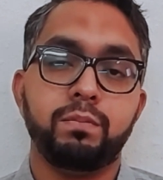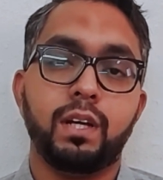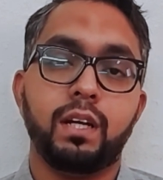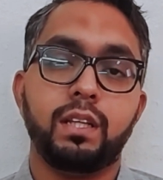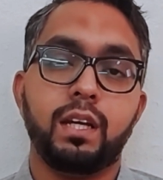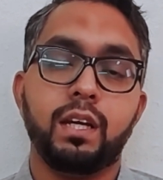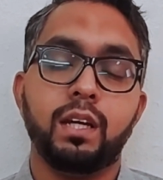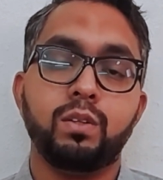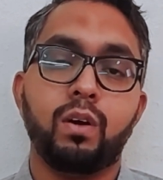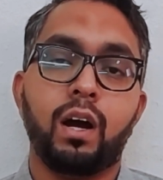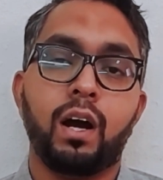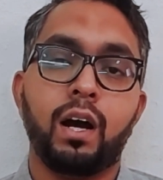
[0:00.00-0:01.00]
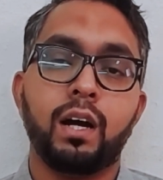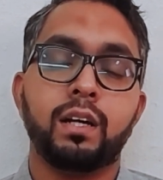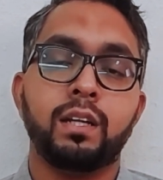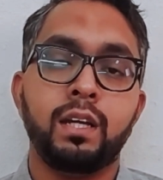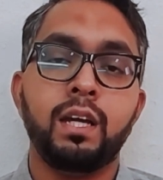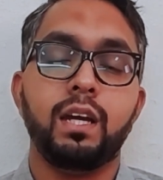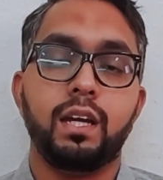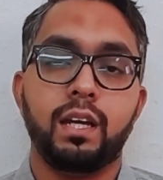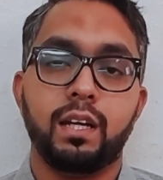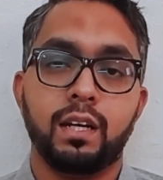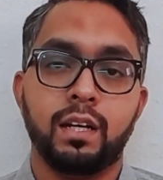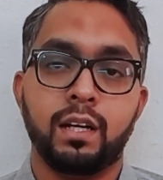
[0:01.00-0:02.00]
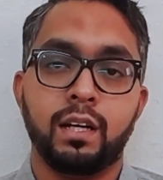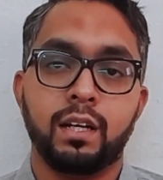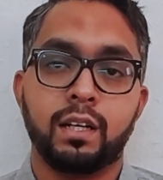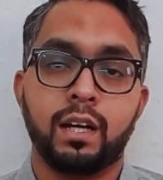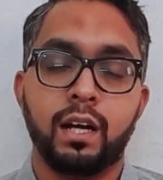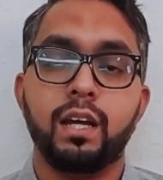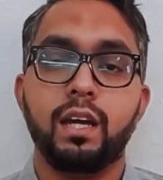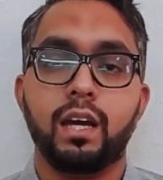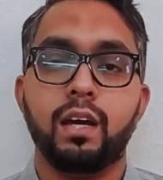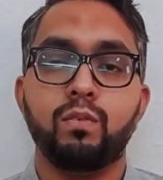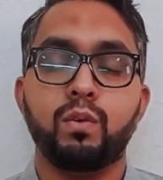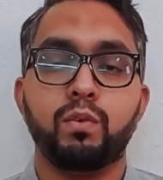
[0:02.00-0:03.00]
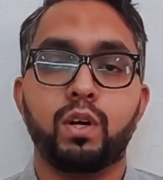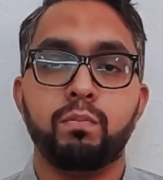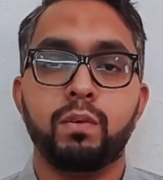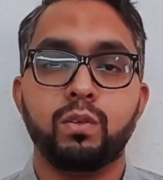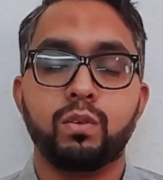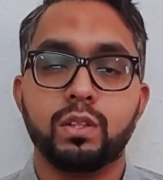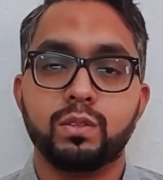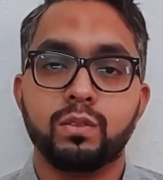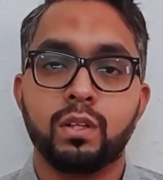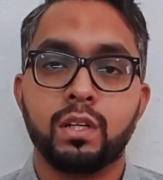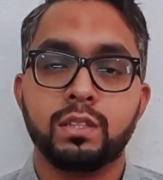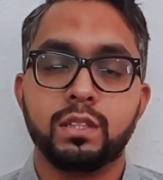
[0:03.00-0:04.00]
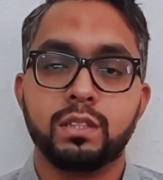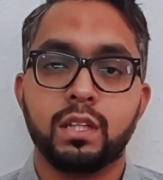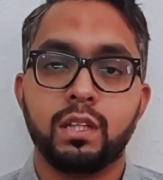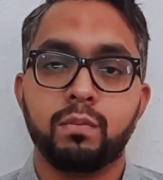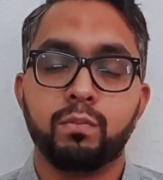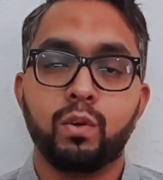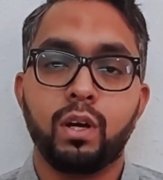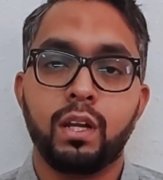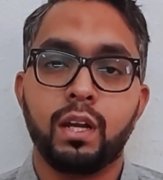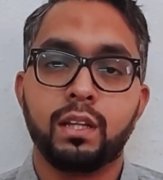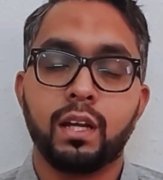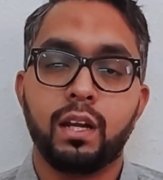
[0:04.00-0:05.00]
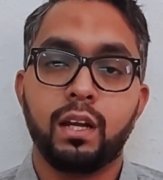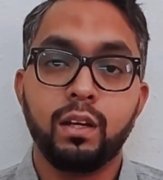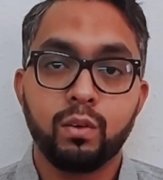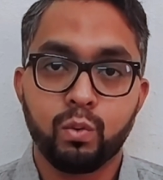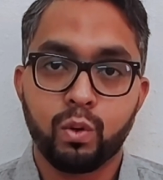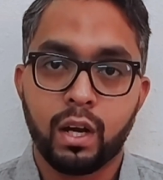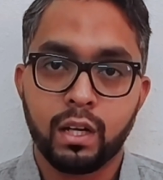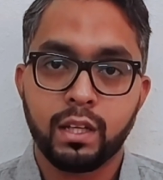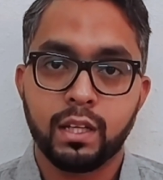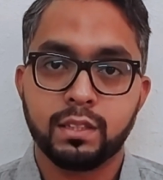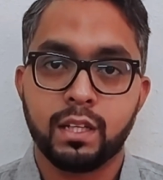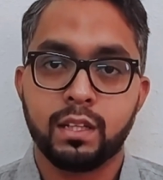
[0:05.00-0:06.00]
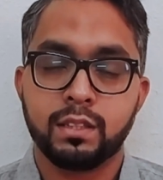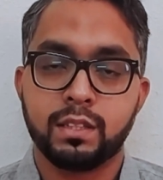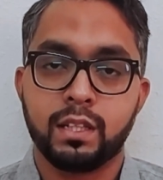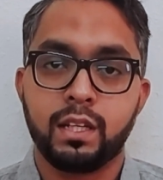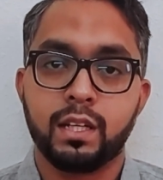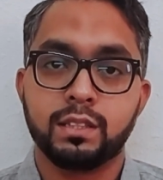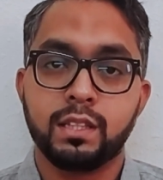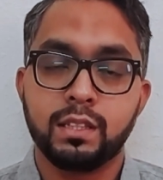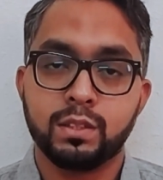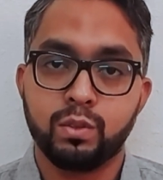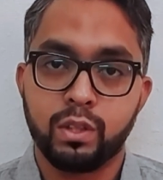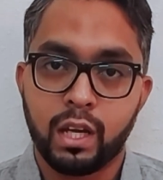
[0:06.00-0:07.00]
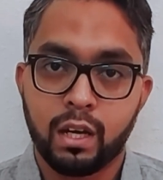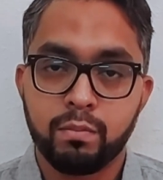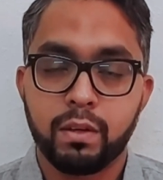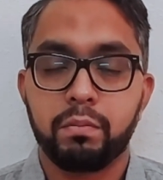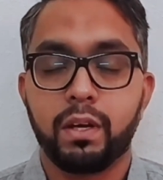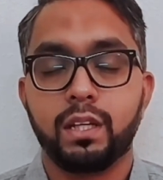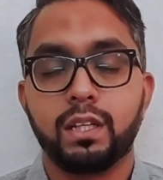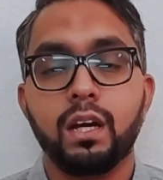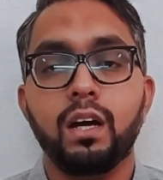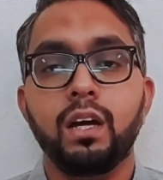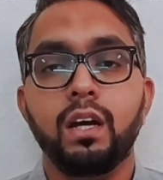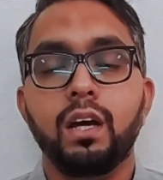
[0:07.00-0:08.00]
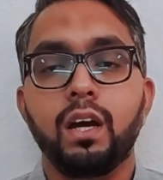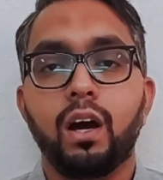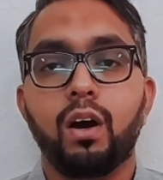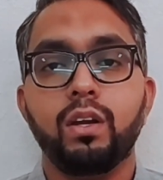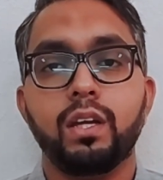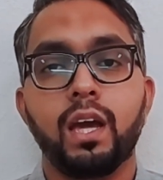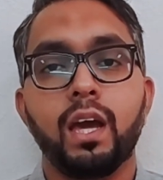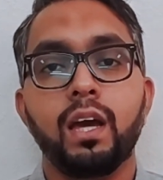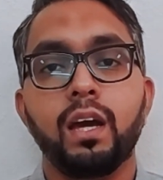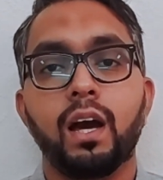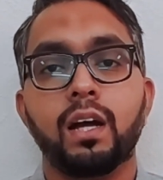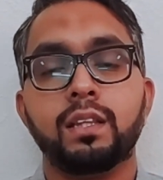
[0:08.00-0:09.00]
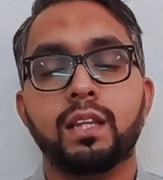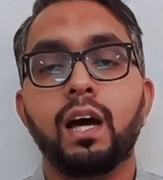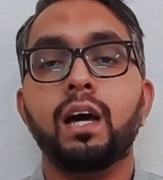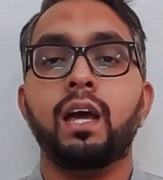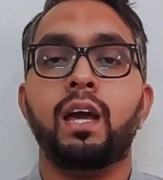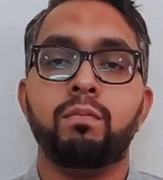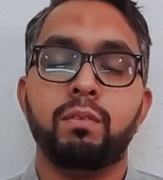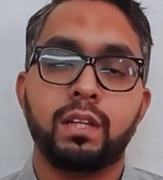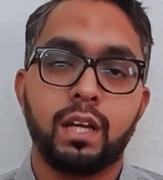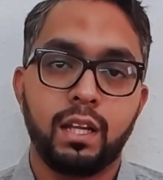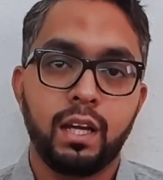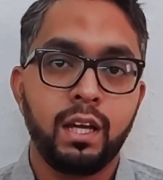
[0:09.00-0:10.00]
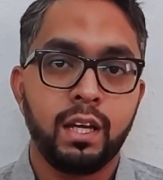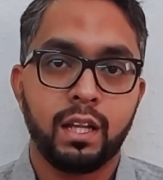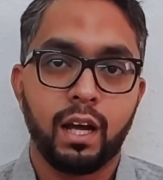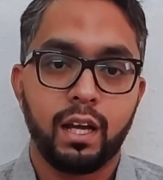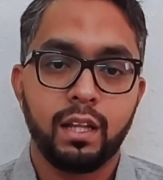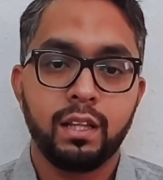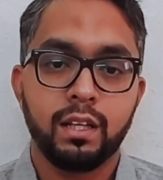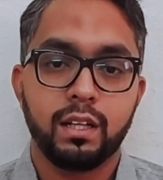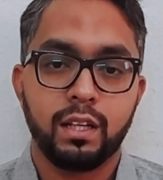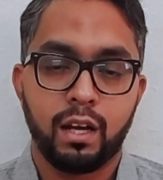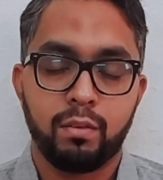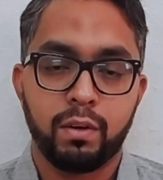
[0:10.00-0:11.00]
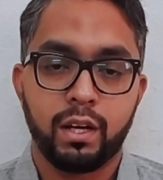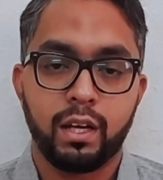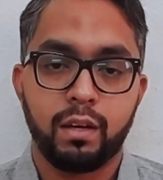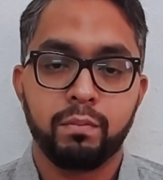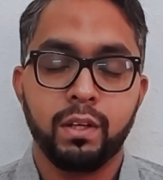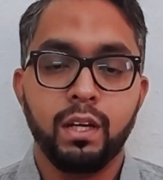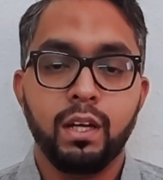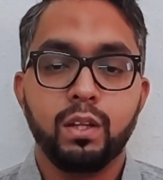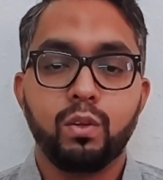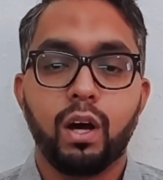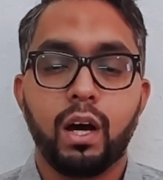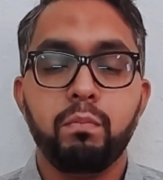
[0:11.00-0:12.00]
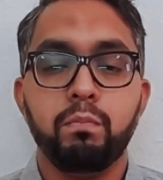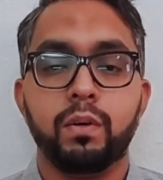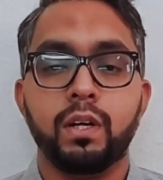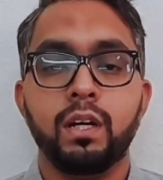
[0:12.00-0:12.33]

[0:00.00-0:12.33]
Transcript: सब जानते हैं कि जो आखिरी uh, कड़ी है वो मोहम्मद रसोल्लाम को अल्लाह ताला ने कुरान के ज़रिए से इस दुनिया में भेजा और ये ता क़यामत के लिए हिदायत नामा है तो अब